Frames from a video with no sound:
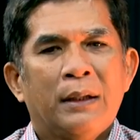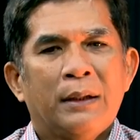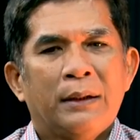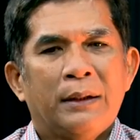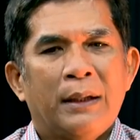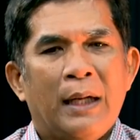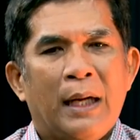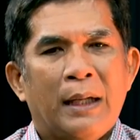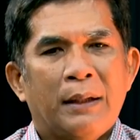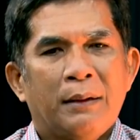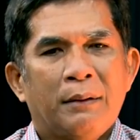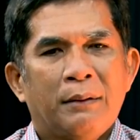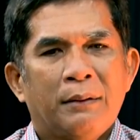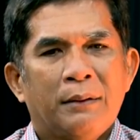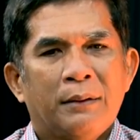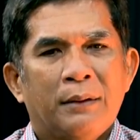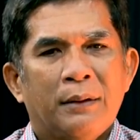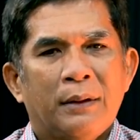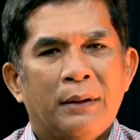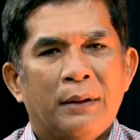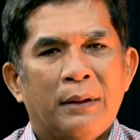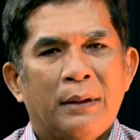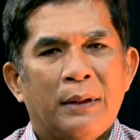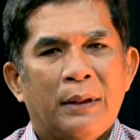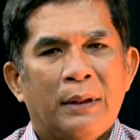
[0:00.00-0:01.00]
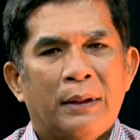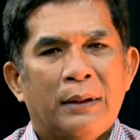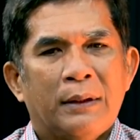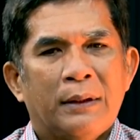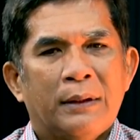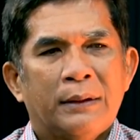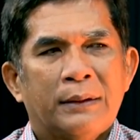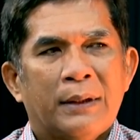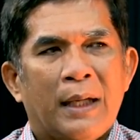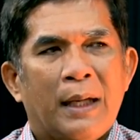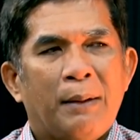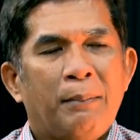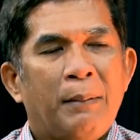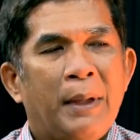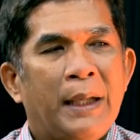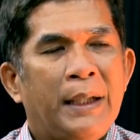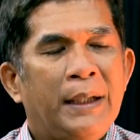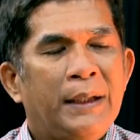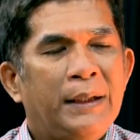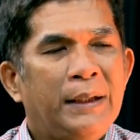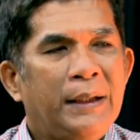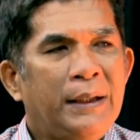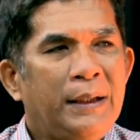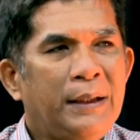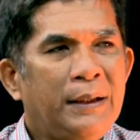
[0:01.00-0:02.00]
dan e, selama
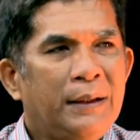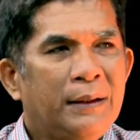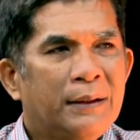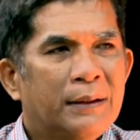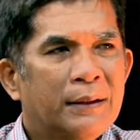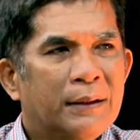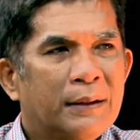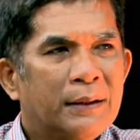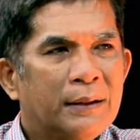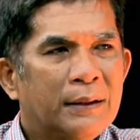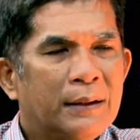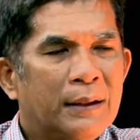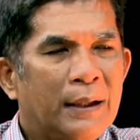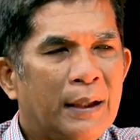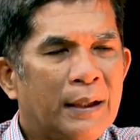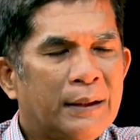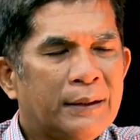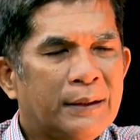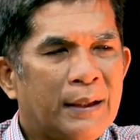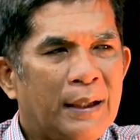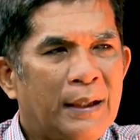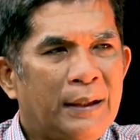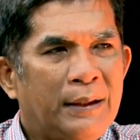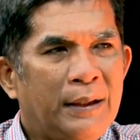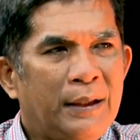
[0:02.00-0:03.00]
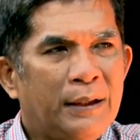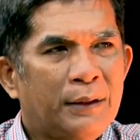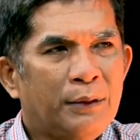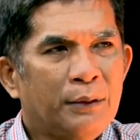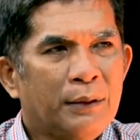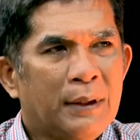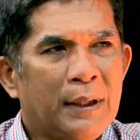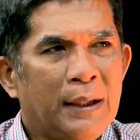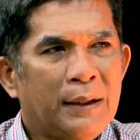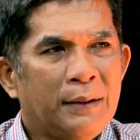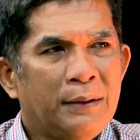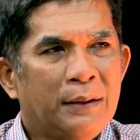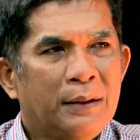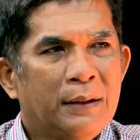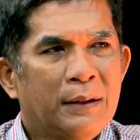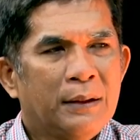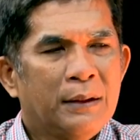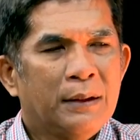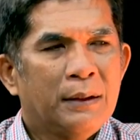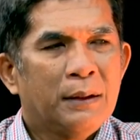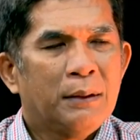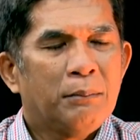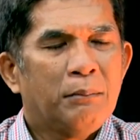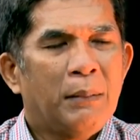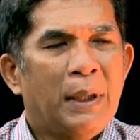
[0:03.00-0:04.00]
ini SN itu kan
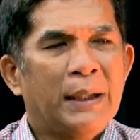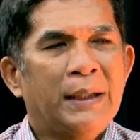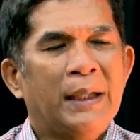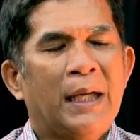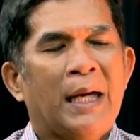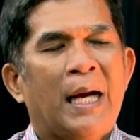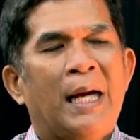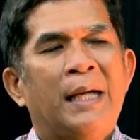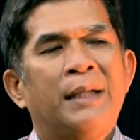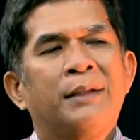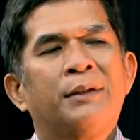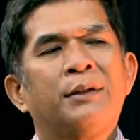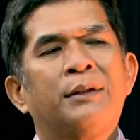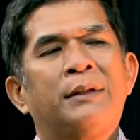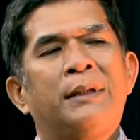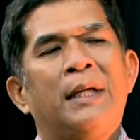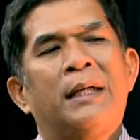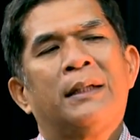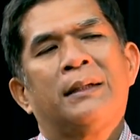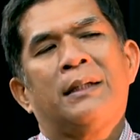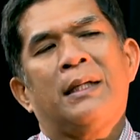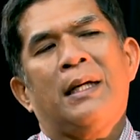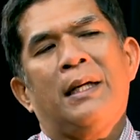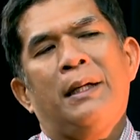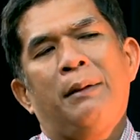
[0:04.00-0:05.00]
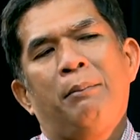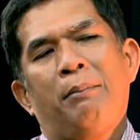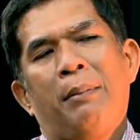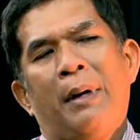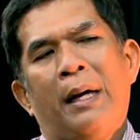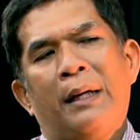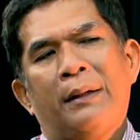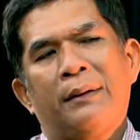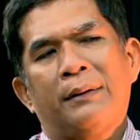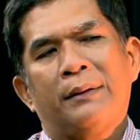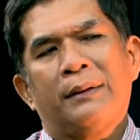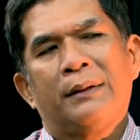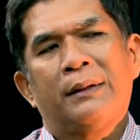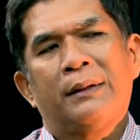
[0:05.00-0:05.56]
banyak kasus yang terlibat